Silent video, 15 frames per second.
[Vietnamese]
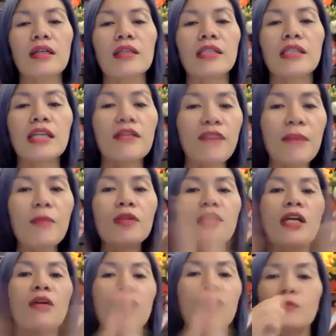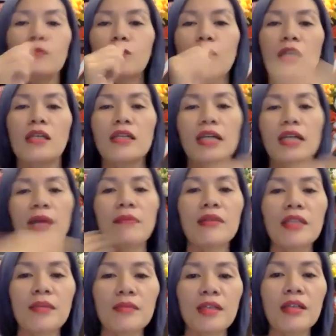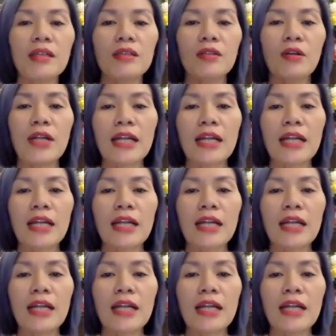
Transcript: tiền về một triệu. Cảm ơn tiềm thức, tôi là